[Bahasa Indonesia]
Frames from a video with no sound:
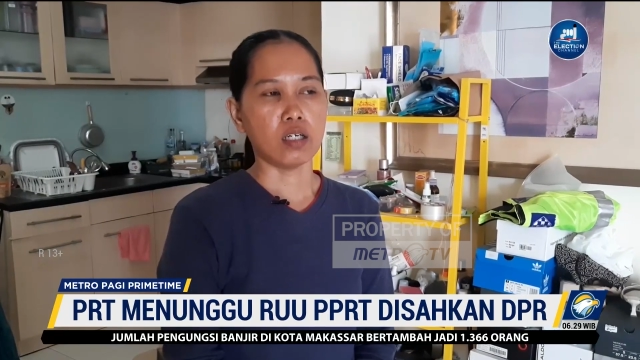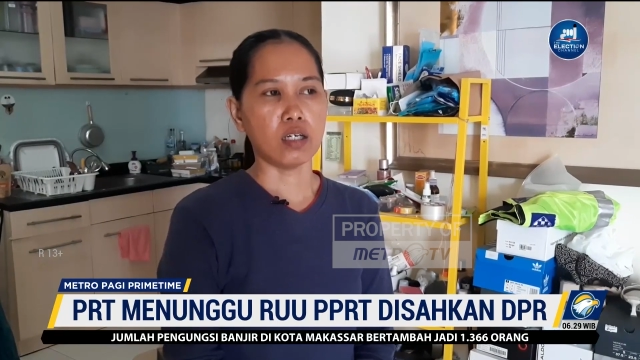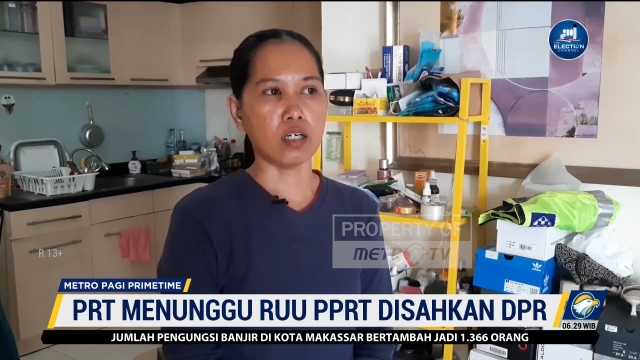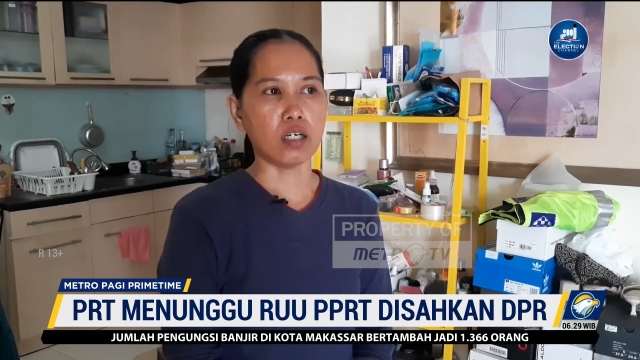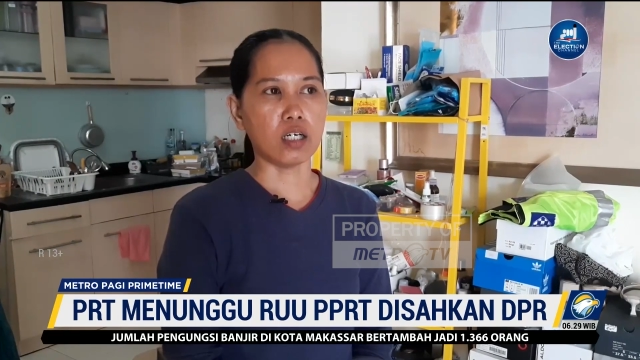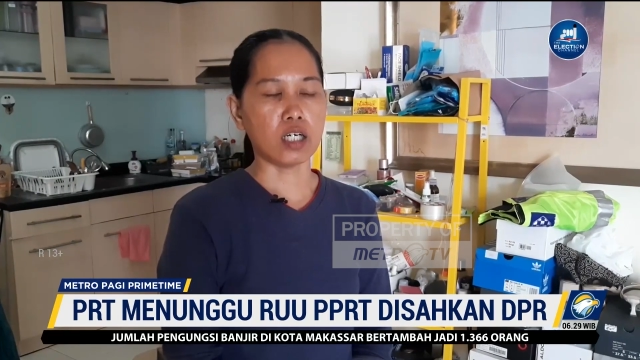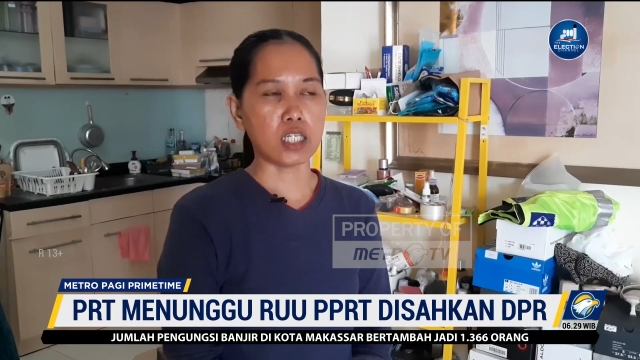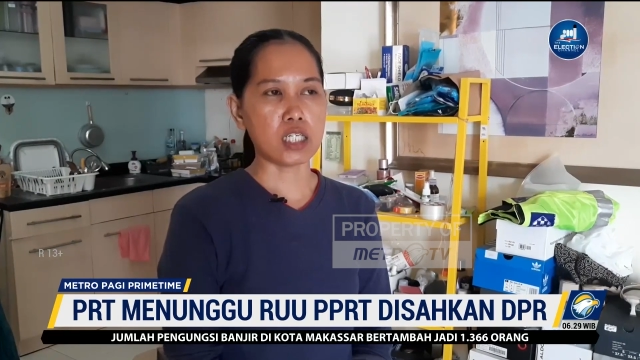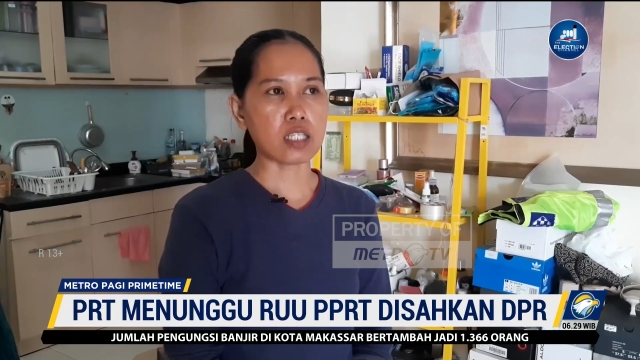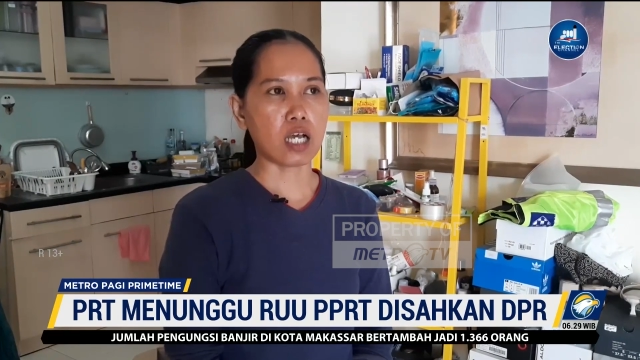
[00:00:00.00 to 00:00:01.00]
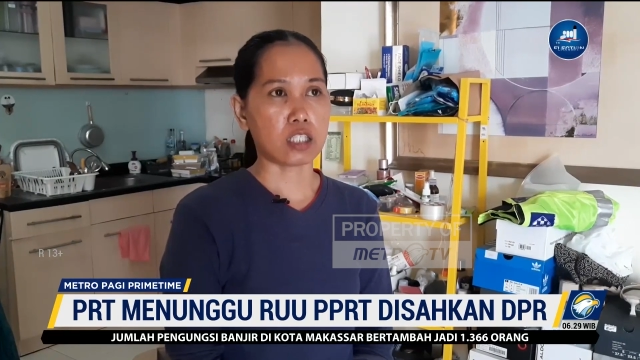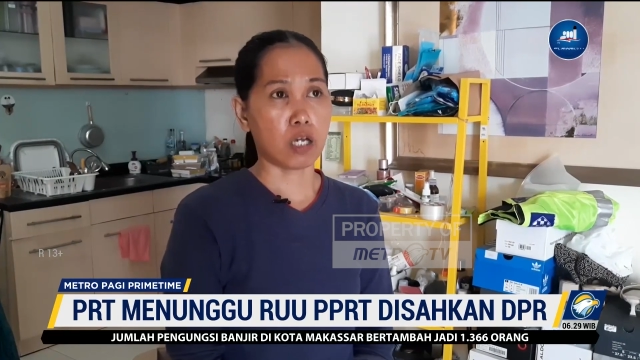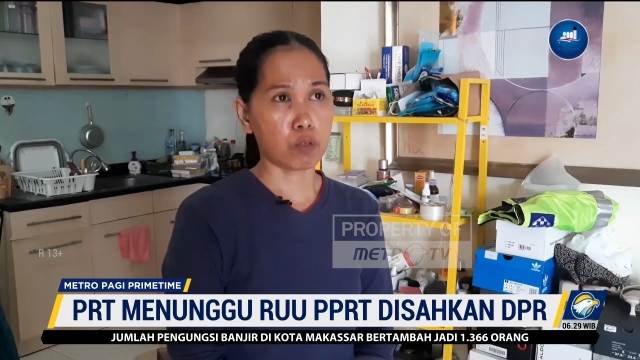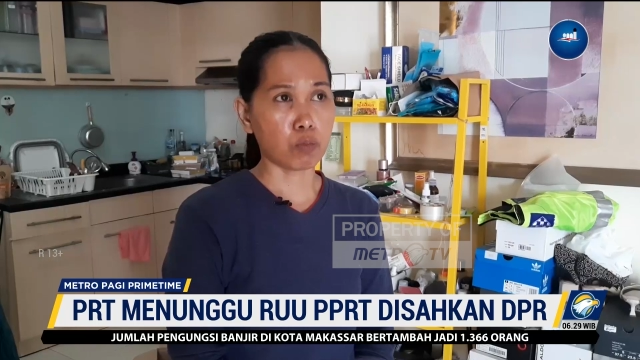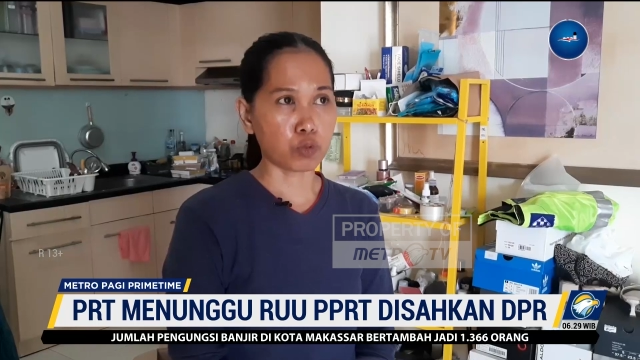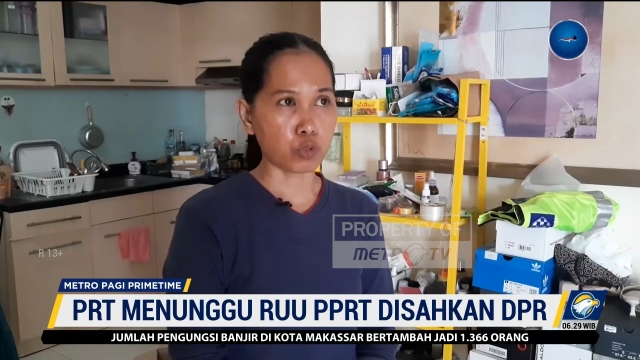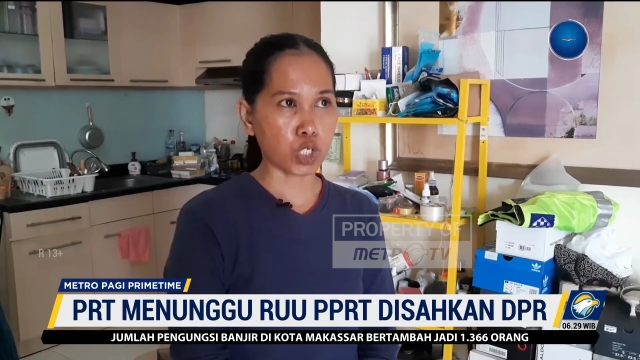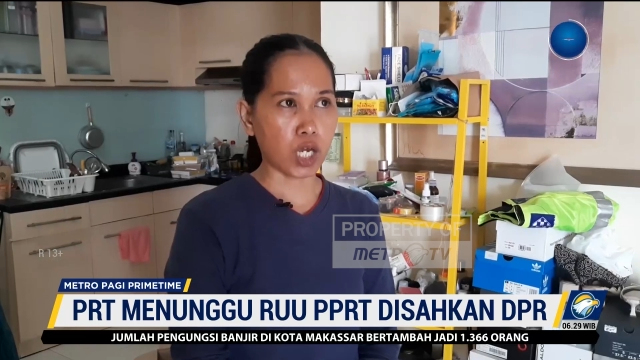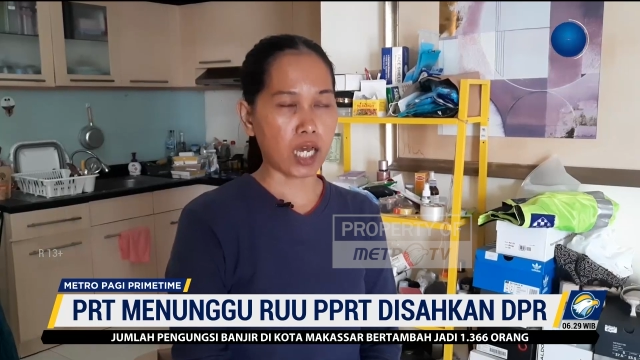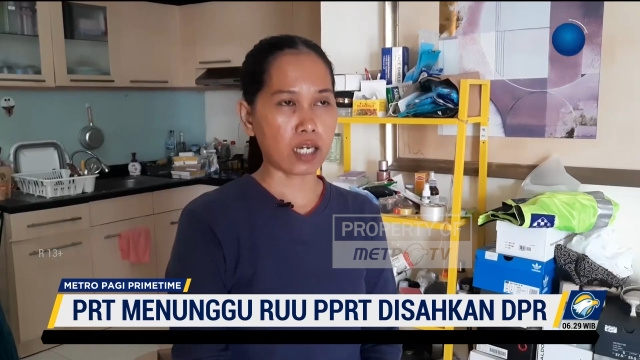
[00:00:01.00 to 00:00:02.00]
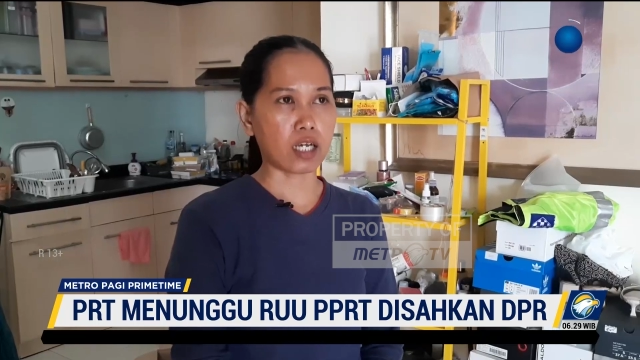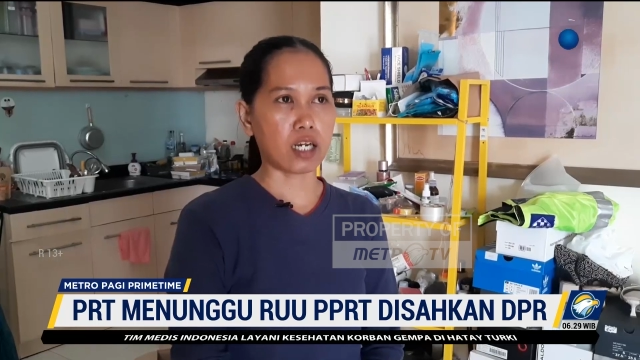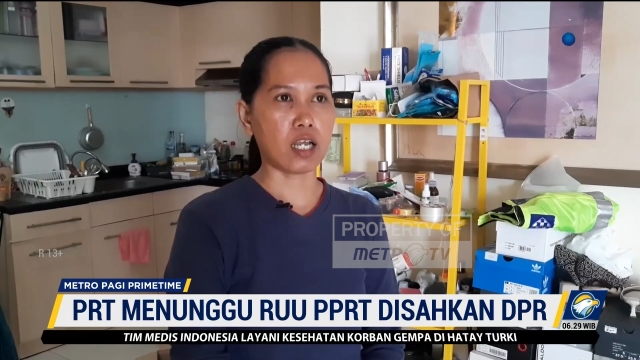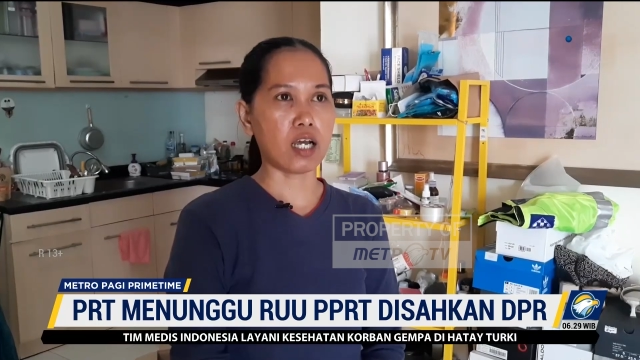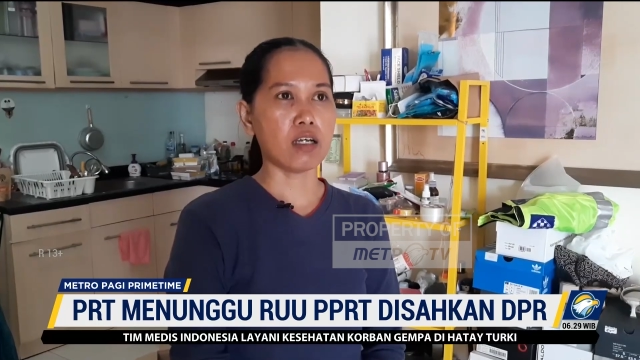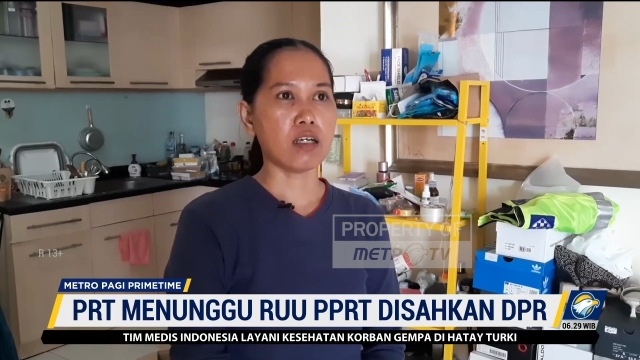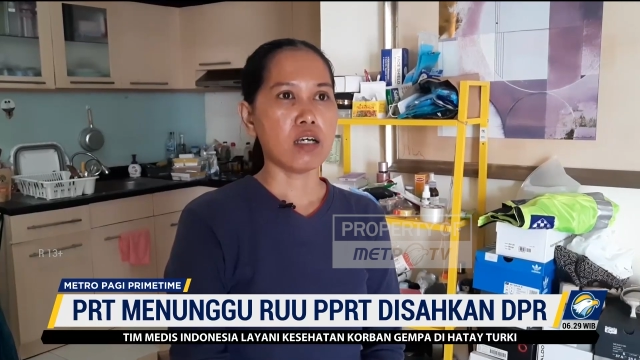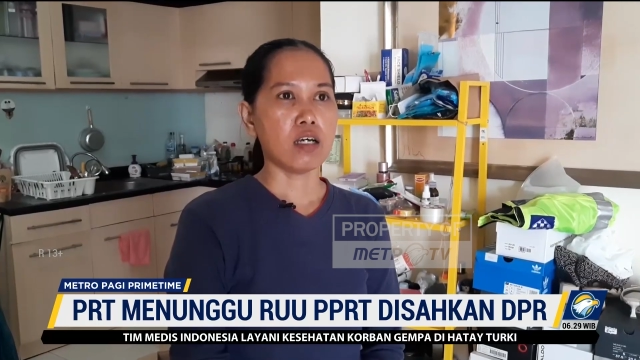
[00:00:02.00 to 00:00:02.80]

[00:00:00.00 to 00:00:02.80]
Uh, ini sangat kami butuhkan karena